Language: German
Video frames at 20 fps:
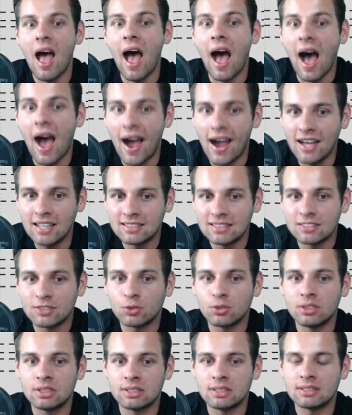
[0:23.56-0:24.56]
heiß
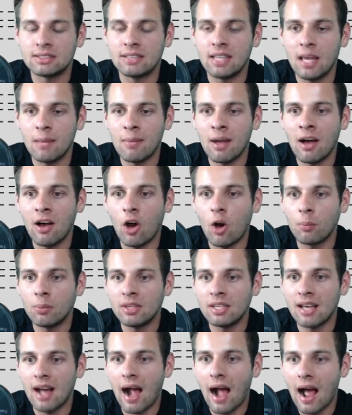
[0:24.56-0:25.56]
diskutiertes Thema, ob
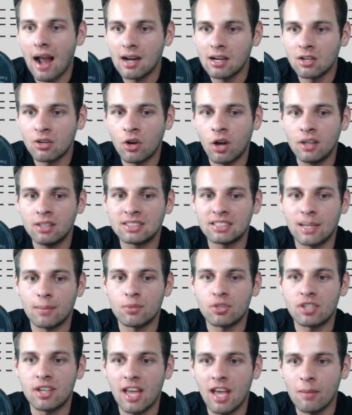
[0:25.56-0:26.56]
die Altcoins am
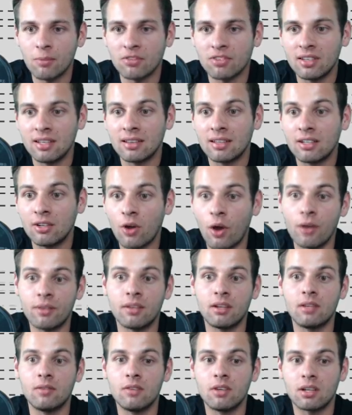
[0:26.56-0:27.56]
Sterben sind, die Leute,
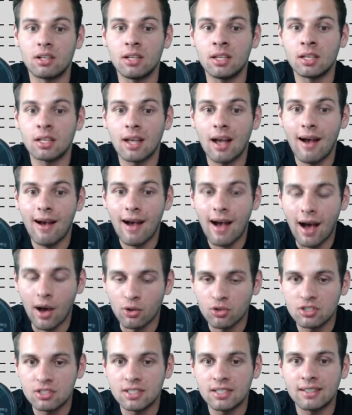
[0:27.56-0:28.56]
die wirklich
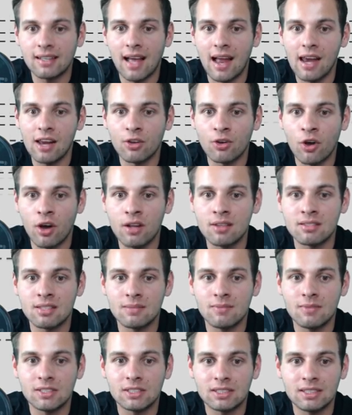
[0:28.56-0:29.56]
ausschließlich in Altcoins
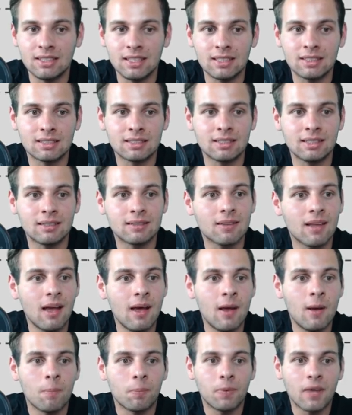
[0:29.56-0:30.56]
investiert sind,
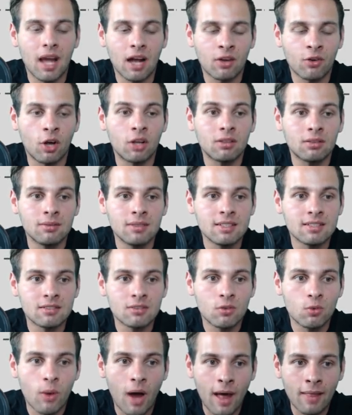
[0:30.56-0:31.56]
ja, konnten
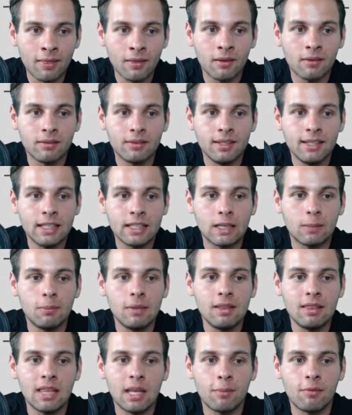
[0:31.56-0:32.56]
diesen Run nicht
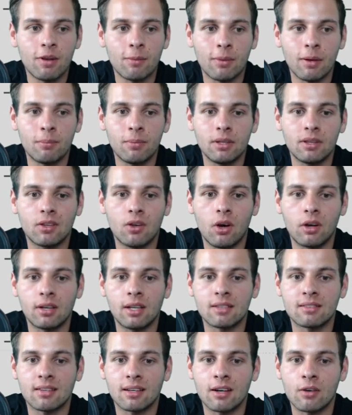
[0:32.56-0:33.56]
mitnehmen. Wir haben beim Bitcoin
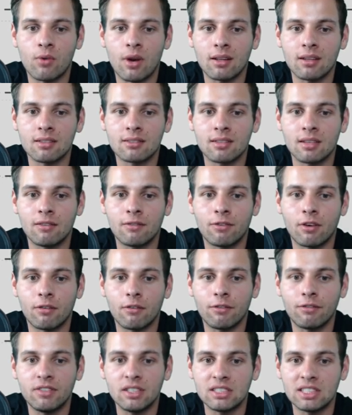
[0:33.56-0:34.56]
jetzt einen Run gesehen von
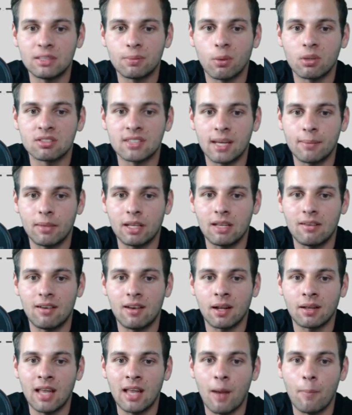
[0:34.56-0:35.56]
40% Prozent mittlerweile
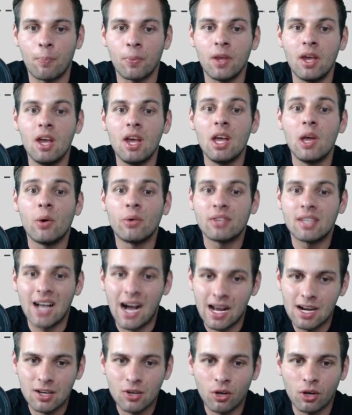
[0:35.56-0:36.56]
knapp und die
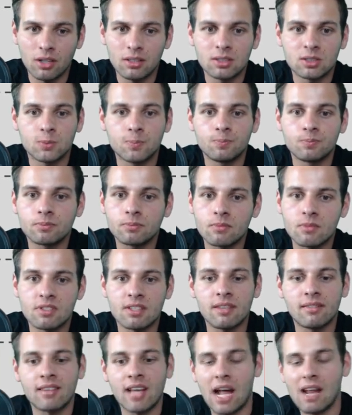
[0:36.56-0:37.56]
Altcoins
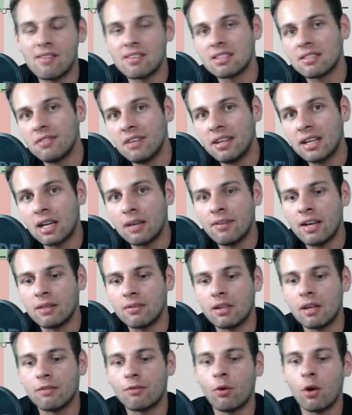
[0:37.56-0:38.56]
sind teilweise weniger wert wie
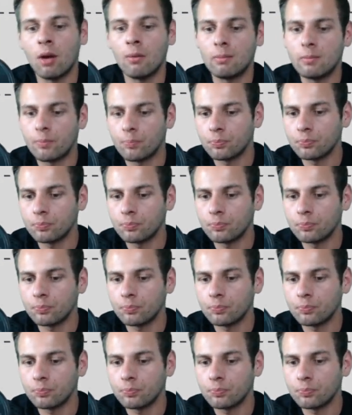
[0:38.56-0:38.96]
davor.